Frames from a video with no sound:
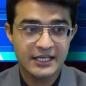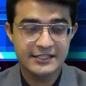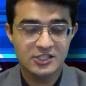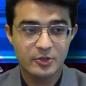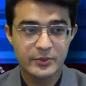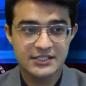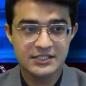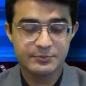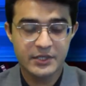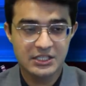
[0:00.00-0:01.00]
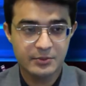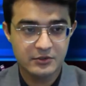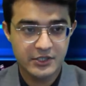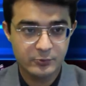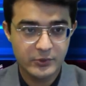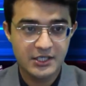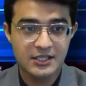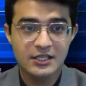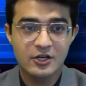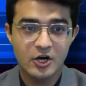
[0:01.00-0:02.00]
এটি হবে একটি ডিপেন্ডেবল রানওয়ে
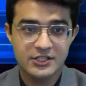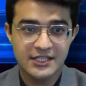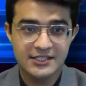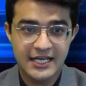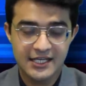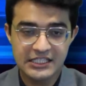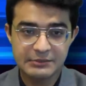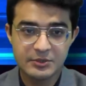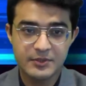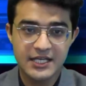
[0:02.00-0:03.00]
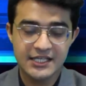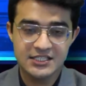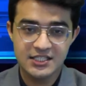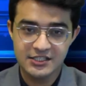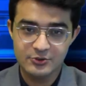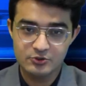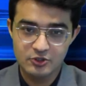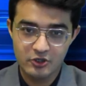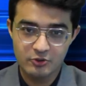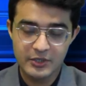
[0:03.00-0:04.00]
অর্থাৎ একাধিক বিমান একই সাথে
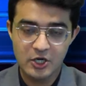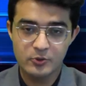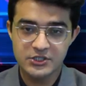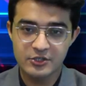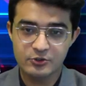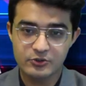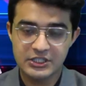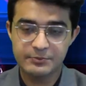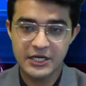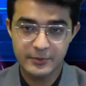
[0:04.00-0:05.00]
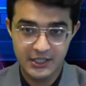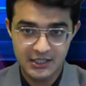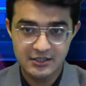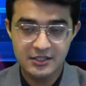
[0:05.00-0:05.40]
উড্ডয়ন বা অবতরণ করতে পারবে না